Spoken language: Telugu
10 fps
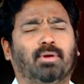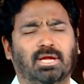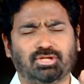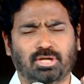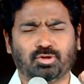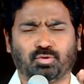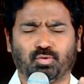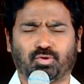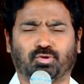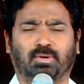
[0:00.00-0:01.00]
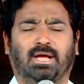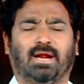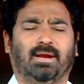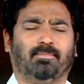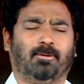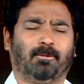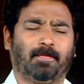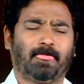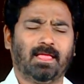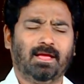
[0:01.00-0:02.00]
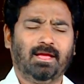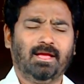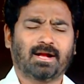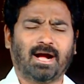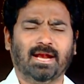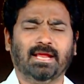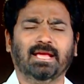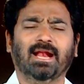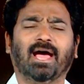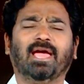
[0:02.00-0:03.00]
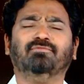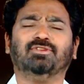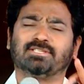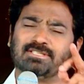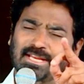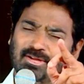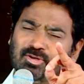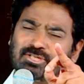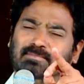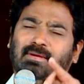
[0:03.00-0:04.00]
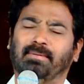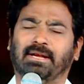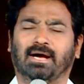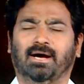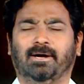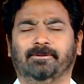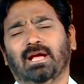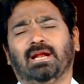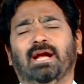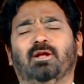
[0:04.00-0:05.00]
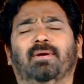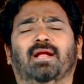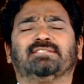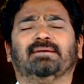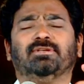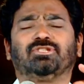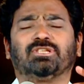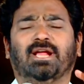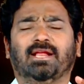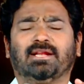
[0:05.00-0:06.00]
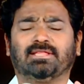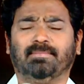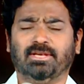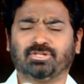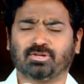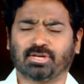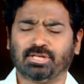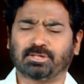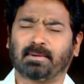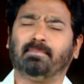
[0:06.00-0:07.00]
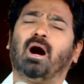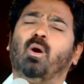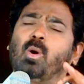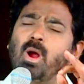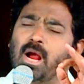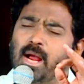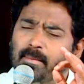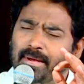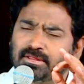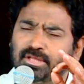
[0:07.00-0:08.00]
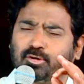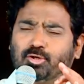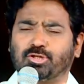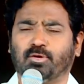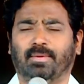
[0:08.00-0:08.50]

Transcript: ప్రజలు చూస్తున్నారేమో కానీ ఈ లైఫ్ జస్ట్ నీకోసమే బిడ్డ రెండు వేల సంవత్సరాల క్రితం యేసుక్రీస్తు ప్రభా ఒక్క వ్యక్తి కోసం